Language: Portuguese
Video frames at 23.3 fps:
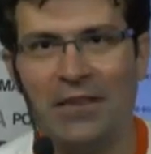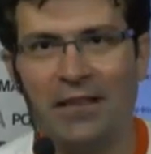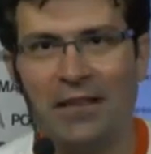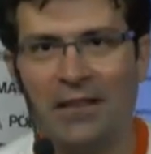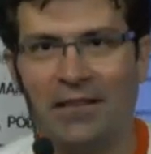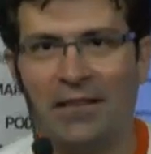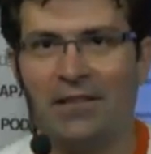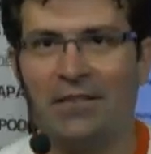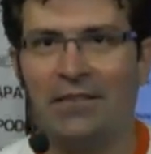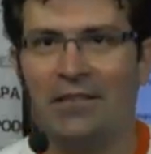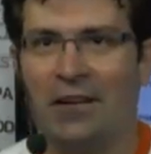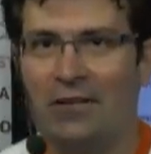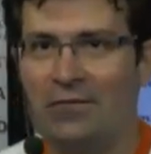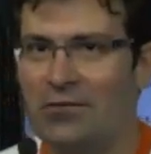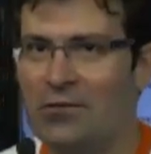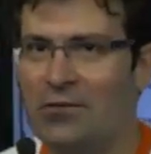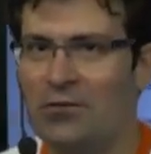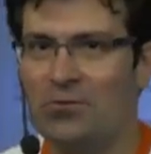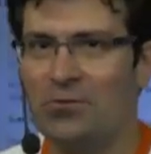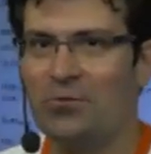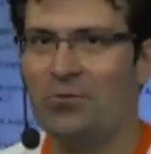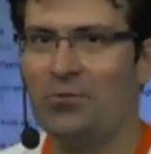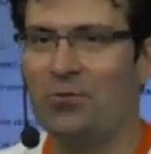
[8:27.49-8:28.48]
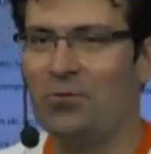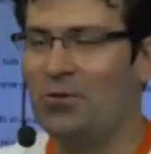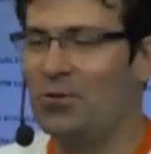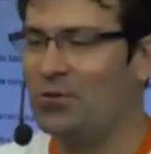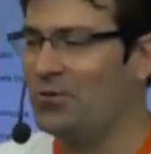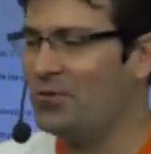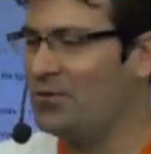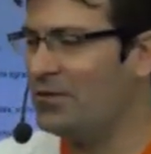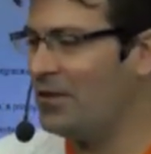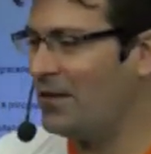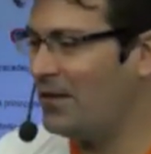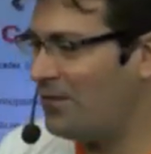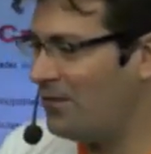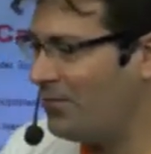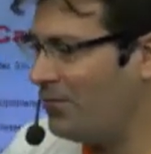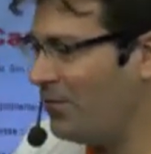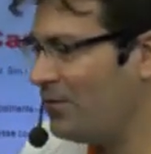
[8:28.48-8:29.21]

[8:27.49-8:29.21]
aí, eu assisto todos, né?